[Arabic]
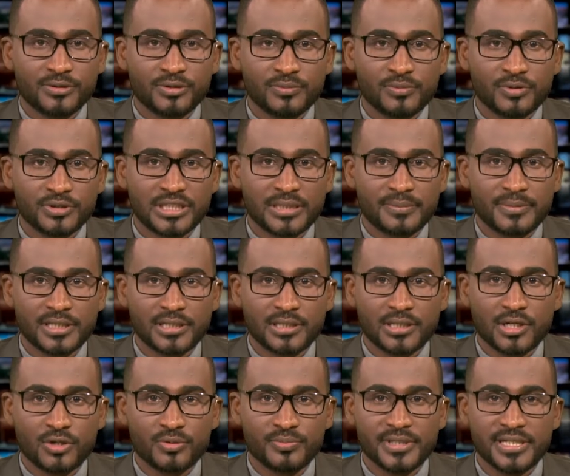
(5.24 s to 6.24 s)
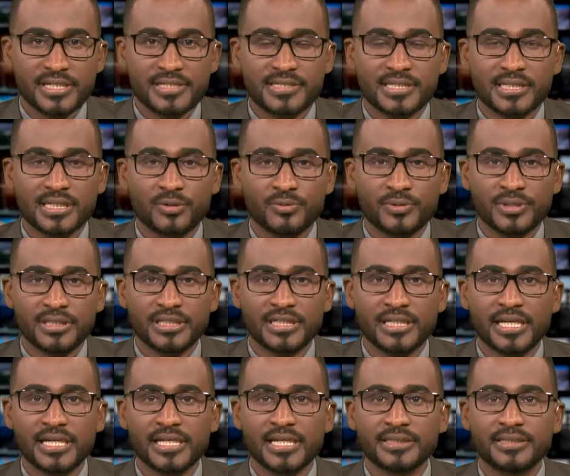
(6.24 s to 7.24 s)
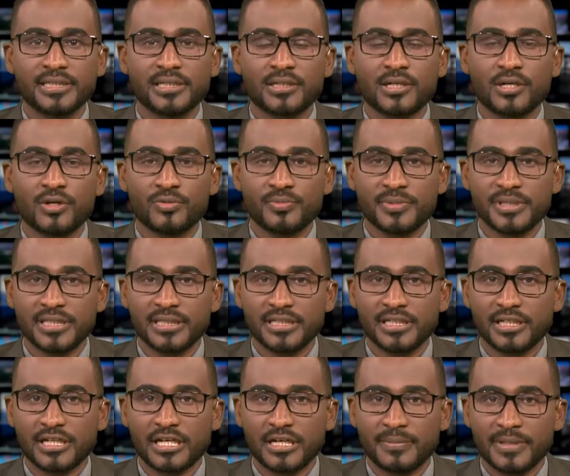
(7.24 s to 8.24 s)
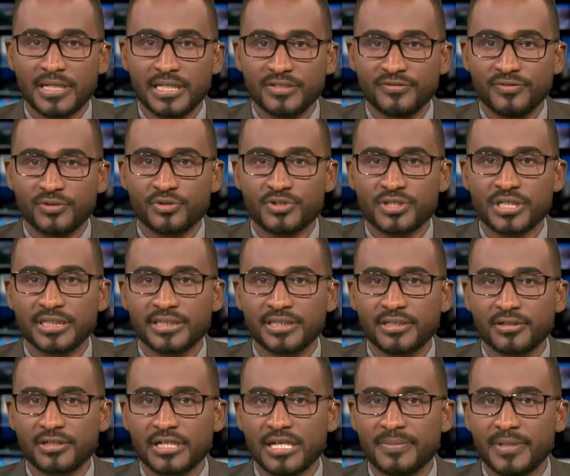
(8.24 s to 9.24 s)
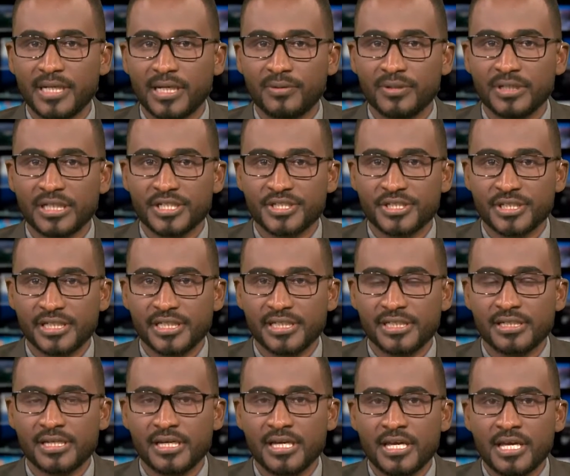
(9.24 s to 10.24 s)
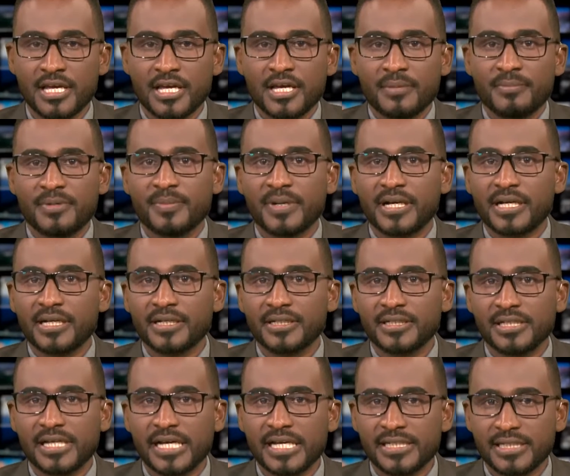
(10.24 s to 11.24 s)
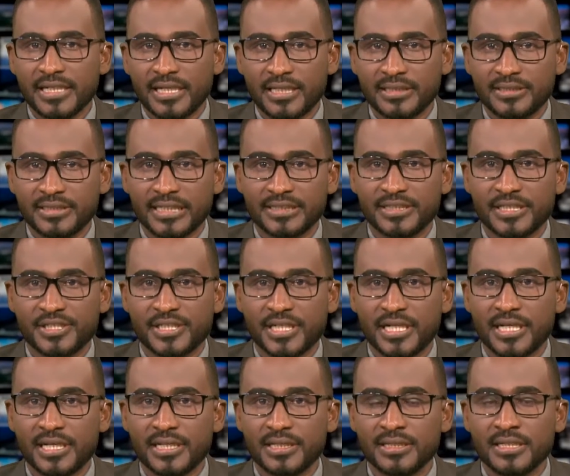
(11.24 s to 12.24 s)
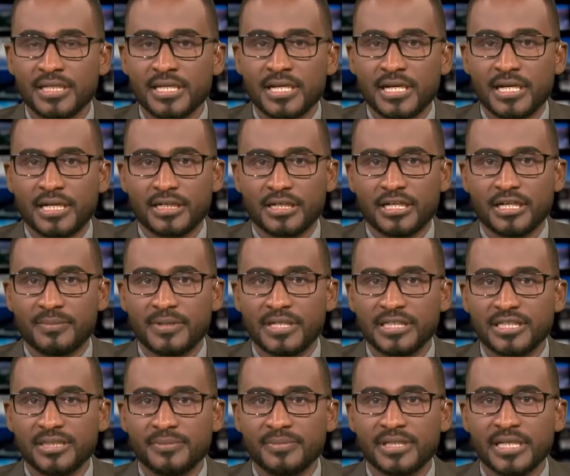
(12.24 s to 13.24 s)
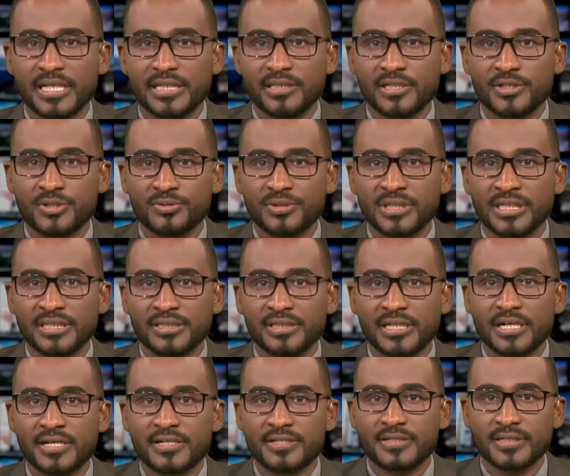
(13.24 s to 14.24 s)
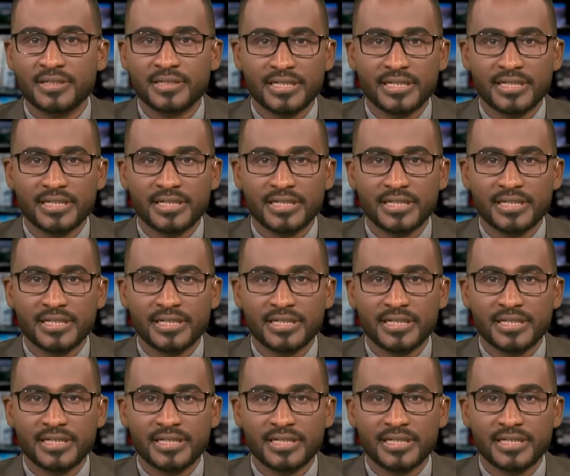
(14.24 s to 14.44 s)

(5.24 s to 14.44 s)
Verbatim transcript: المؤتمر القومي السنوي للهيئة القومية للغابات في نسخته الرابعة والعشرين بمقر الهيئة تحت شعار الغابات من أجل سودان أكثر